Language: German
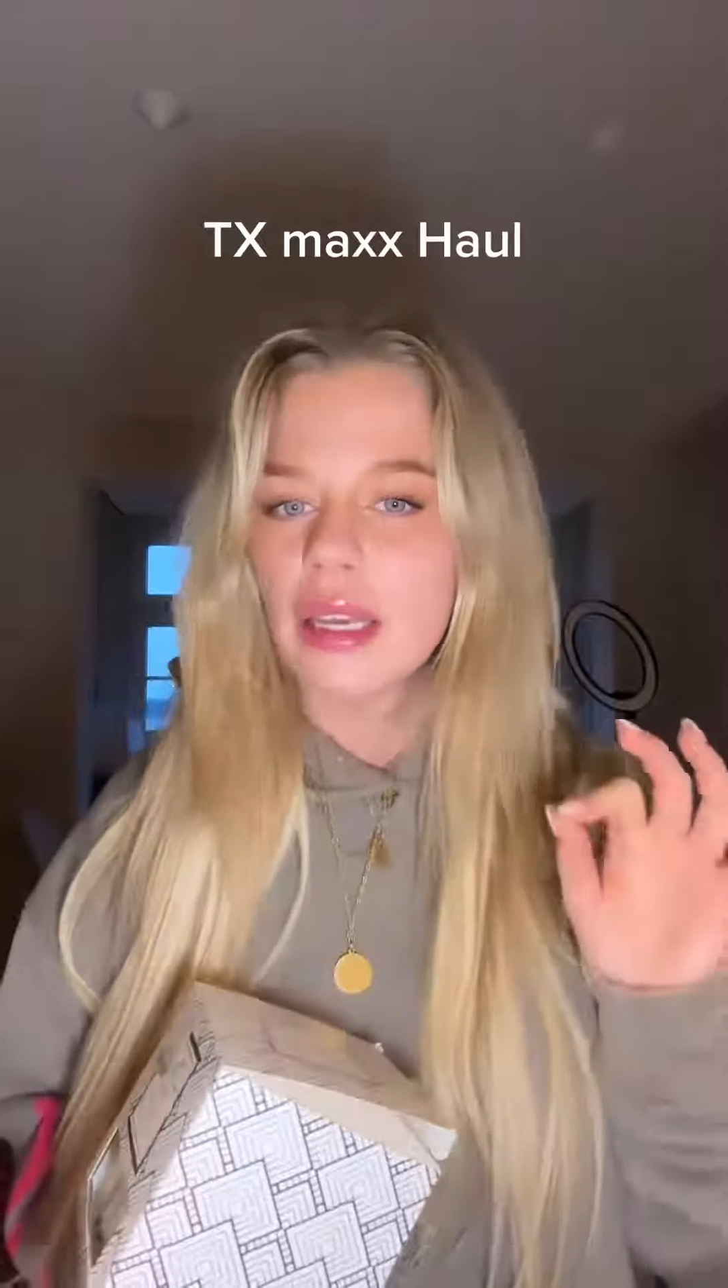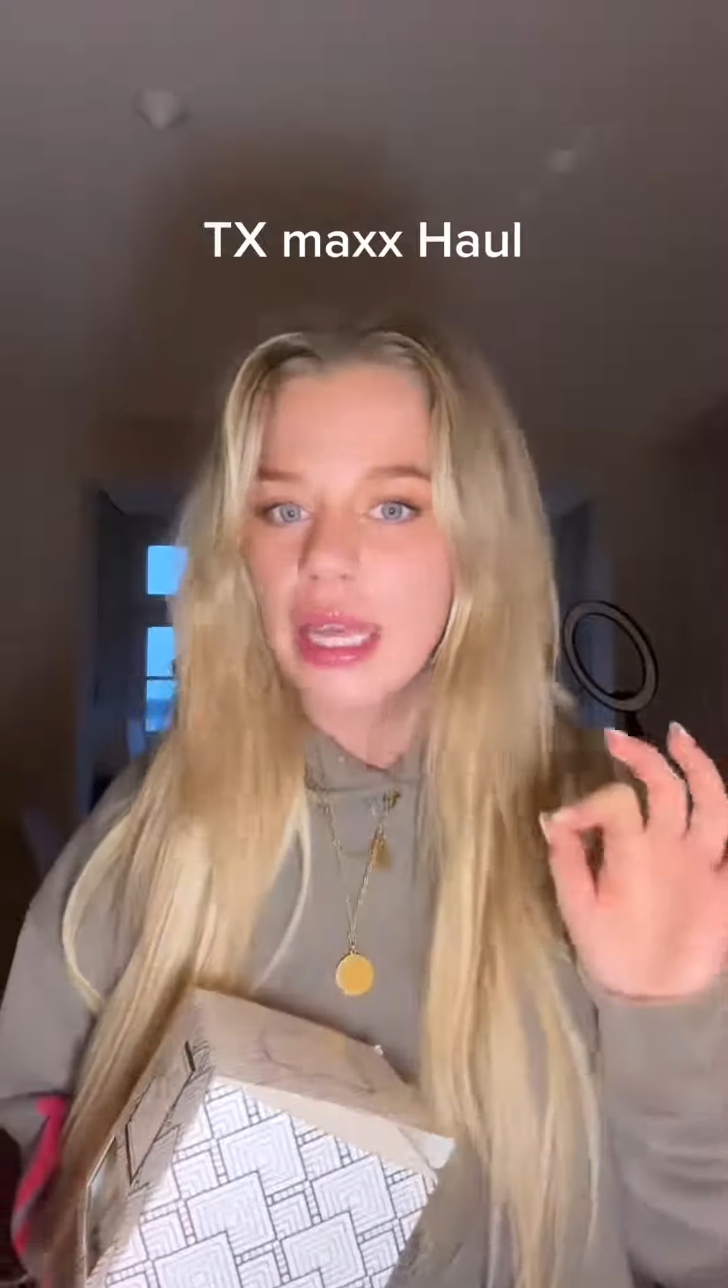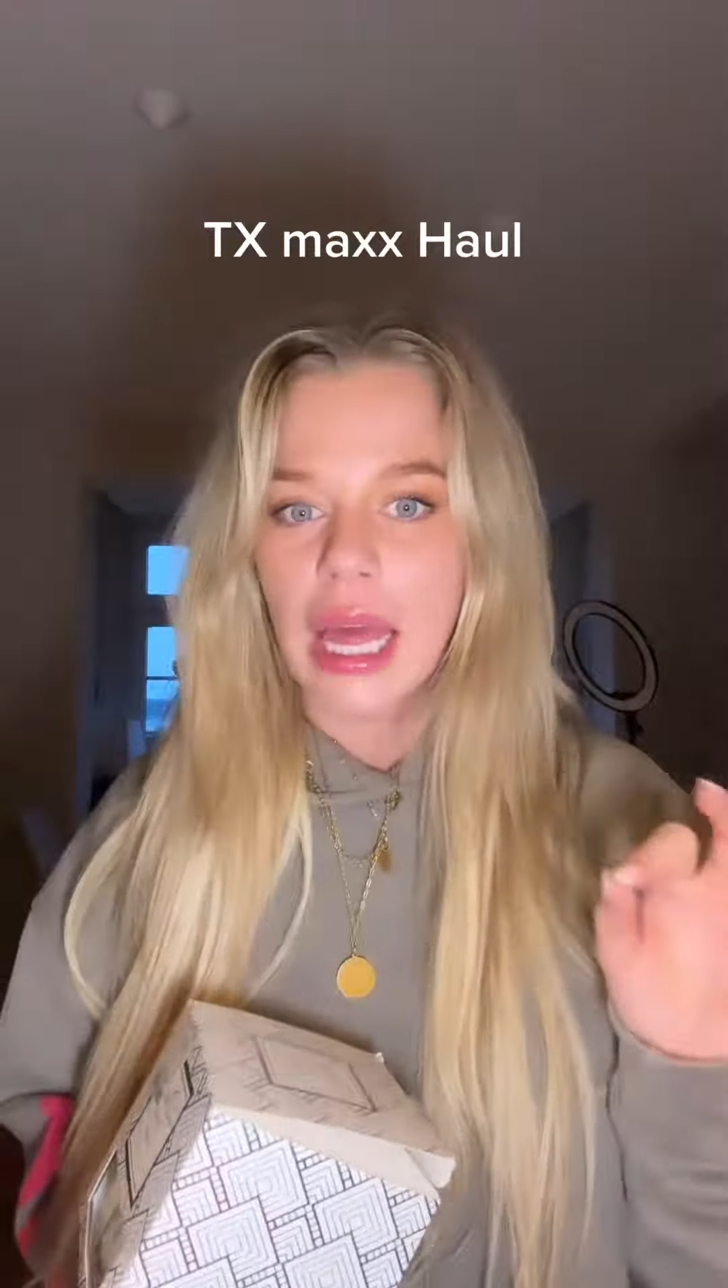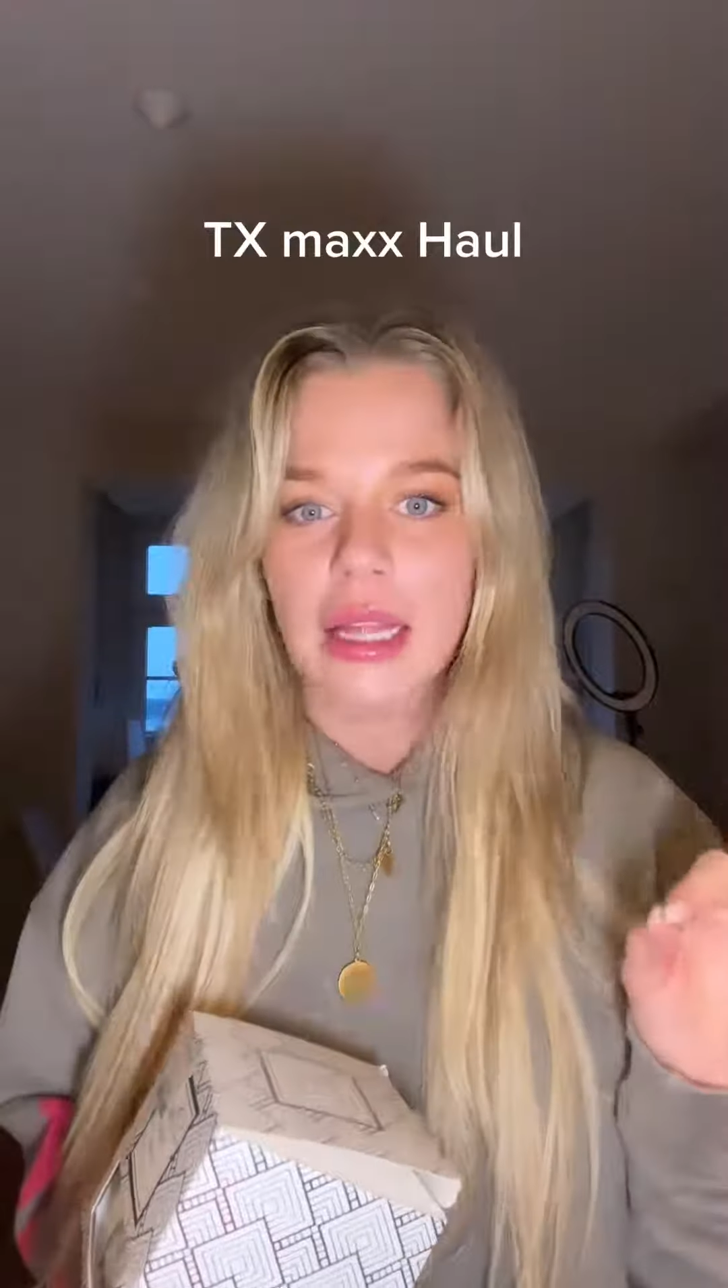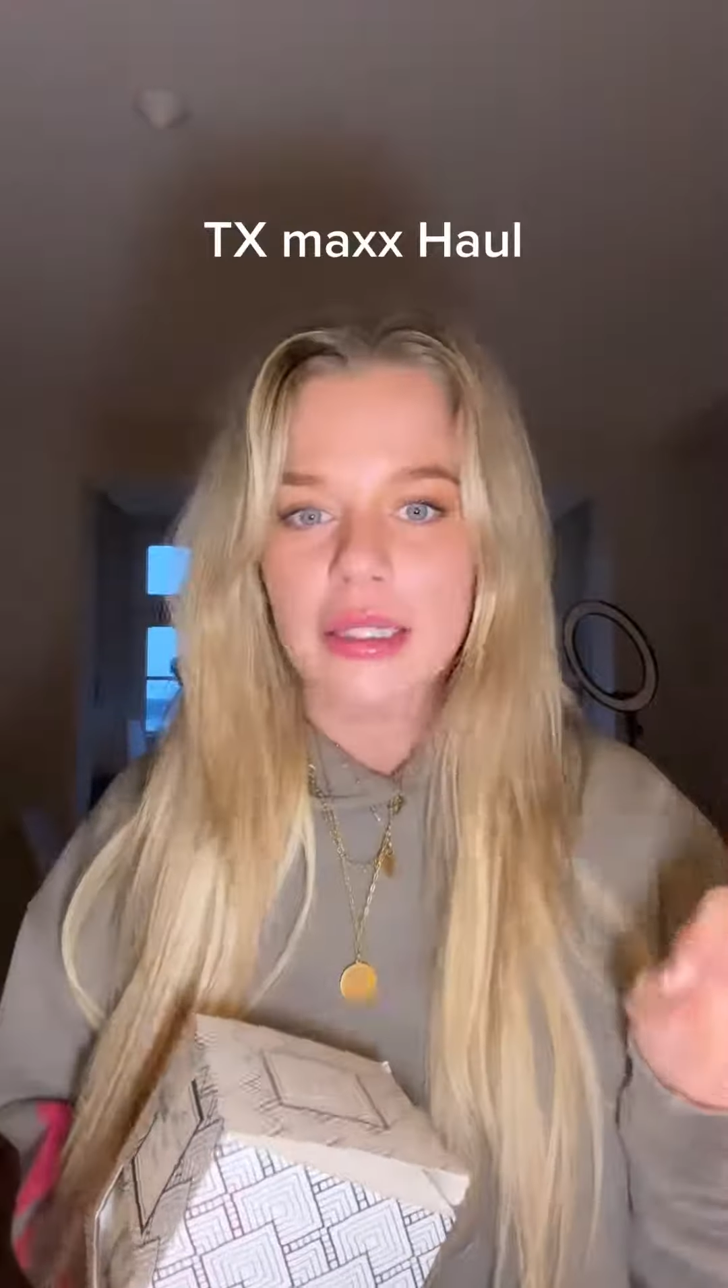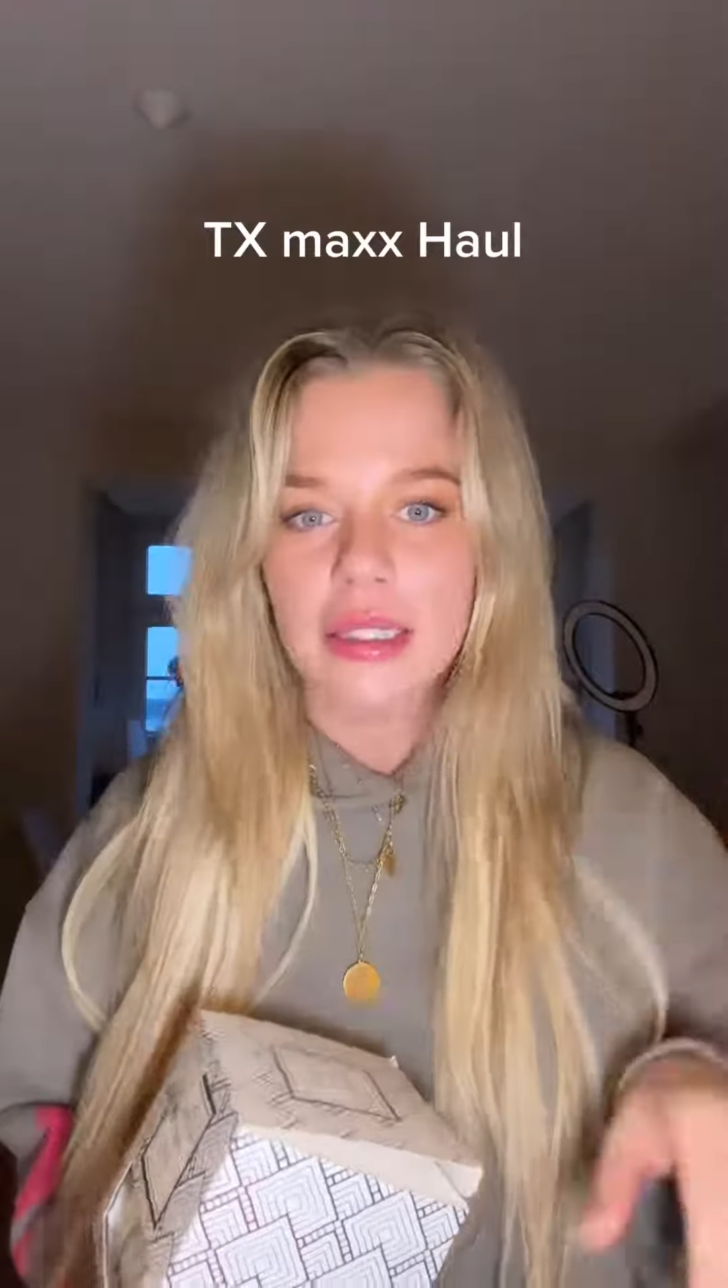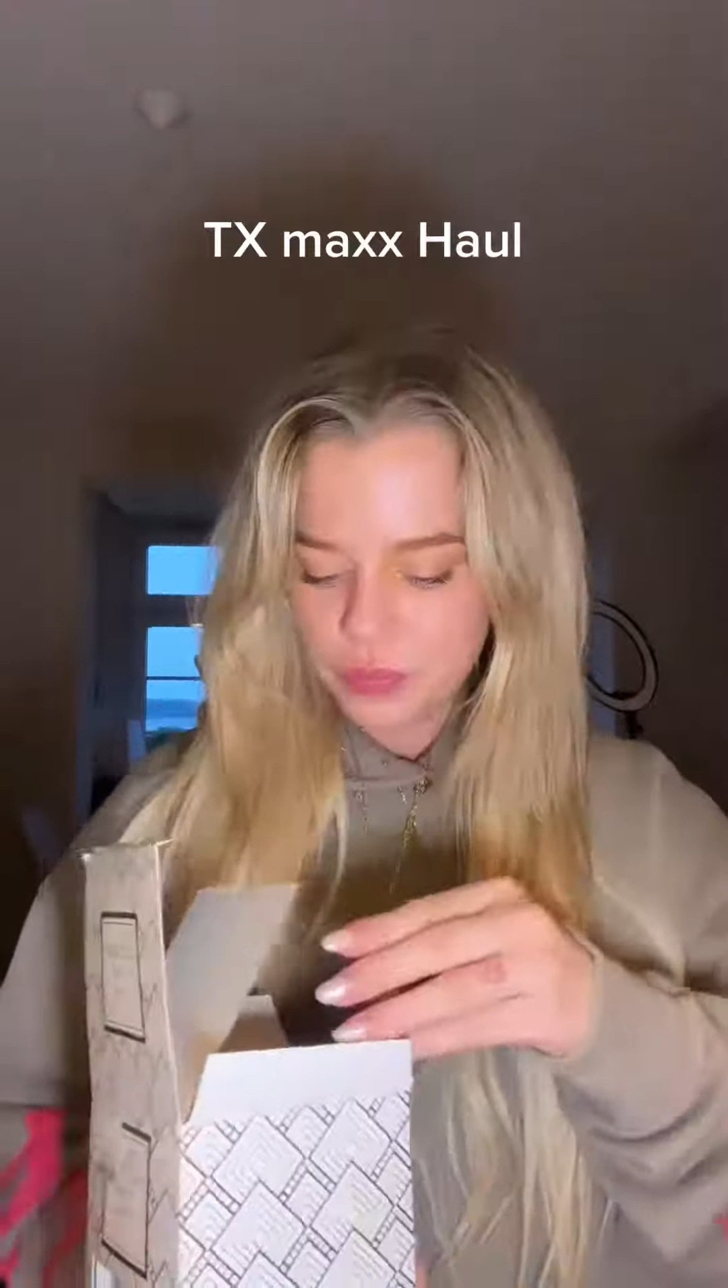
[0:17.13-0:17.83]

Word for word: Kerzen.